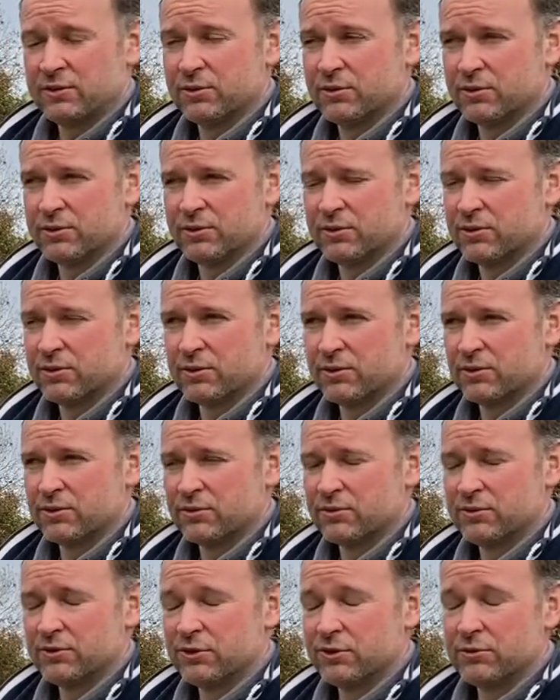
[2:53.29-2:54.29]

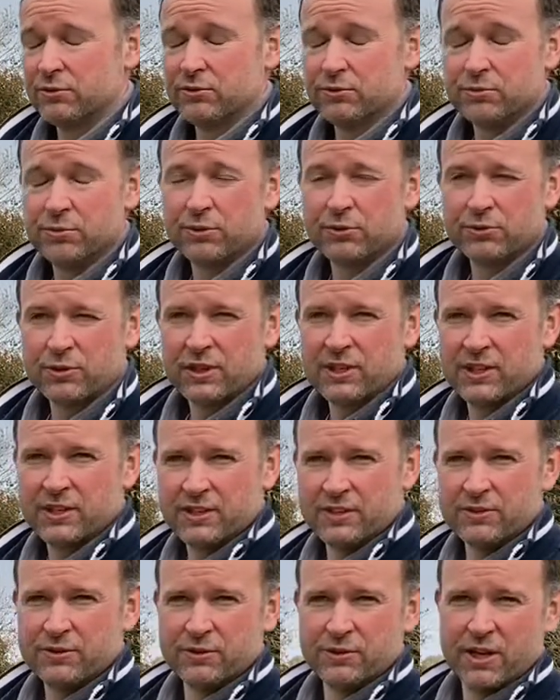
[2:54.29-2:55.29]
j'ai eu besoin
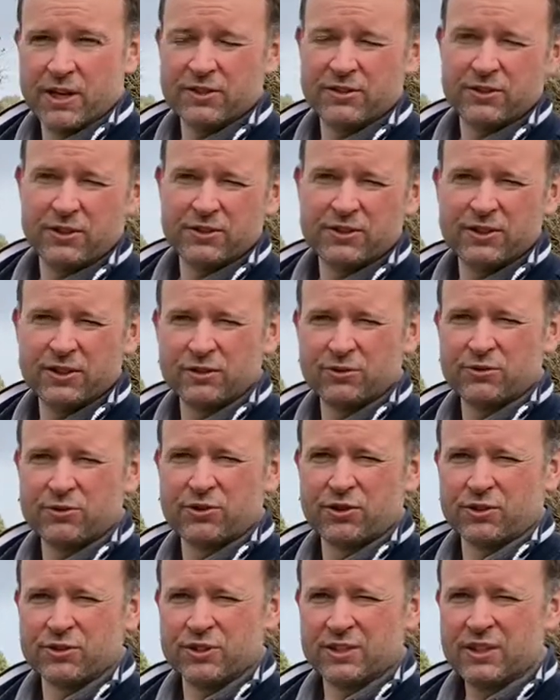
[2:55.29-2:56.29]
de la ressortir du
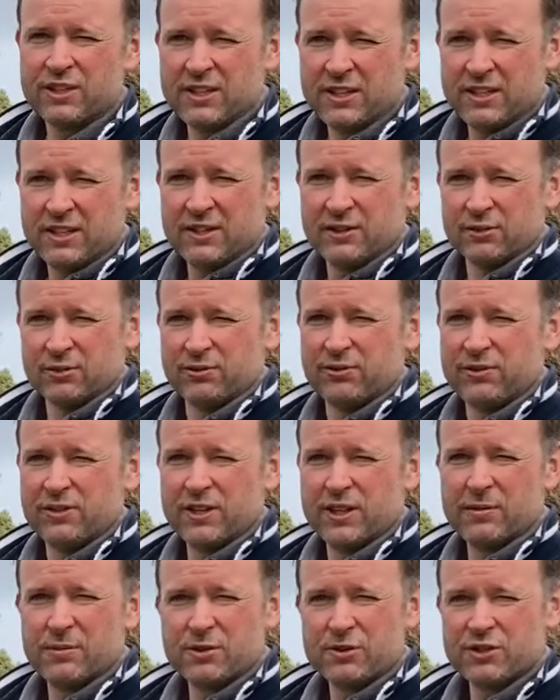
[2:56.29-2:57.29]
chantier. Donc
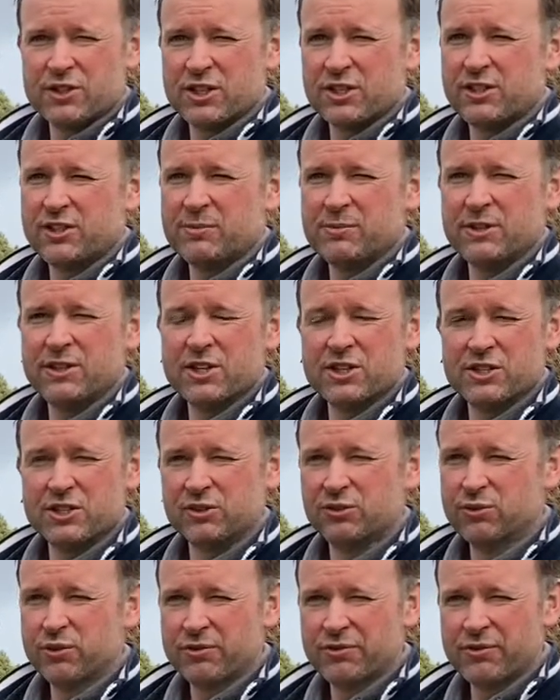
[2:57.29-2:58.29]
finalement, je l'ai
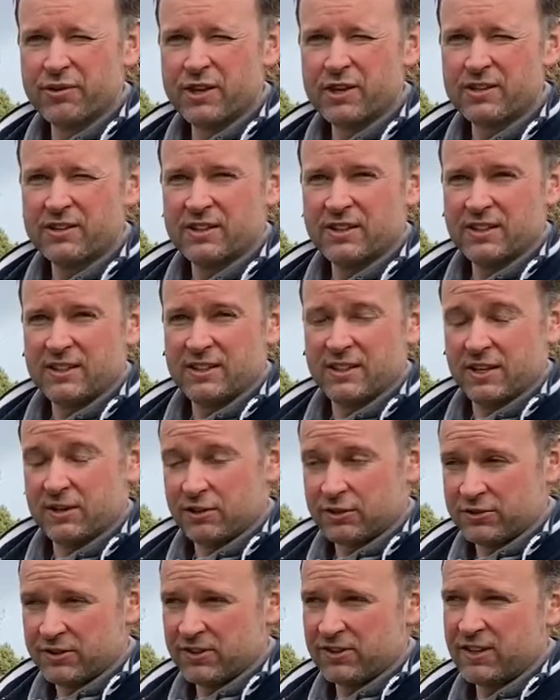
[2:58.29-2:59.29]
déménagé deux fois
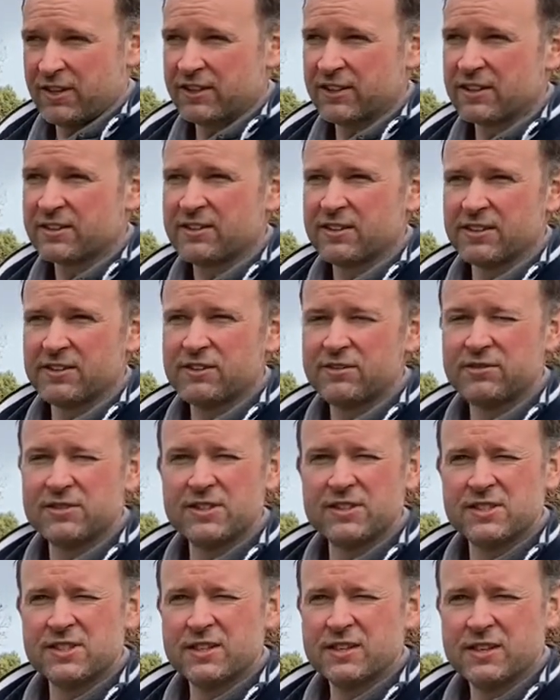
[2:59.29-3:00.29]
alors que c'était un accès
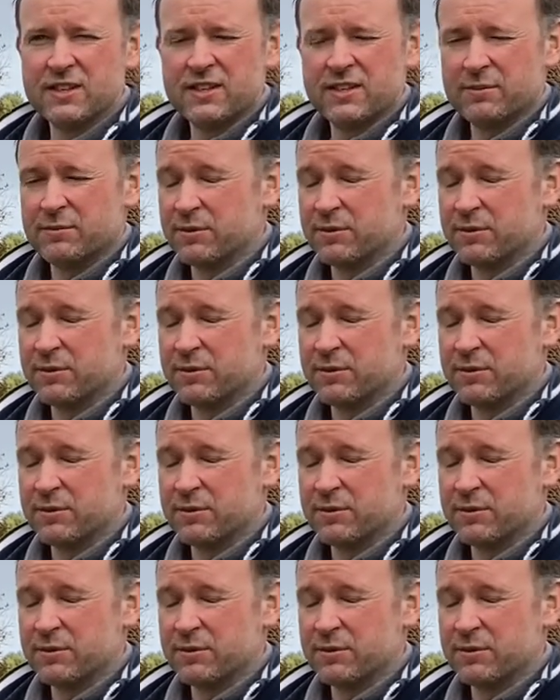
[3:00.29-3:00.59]
difficile.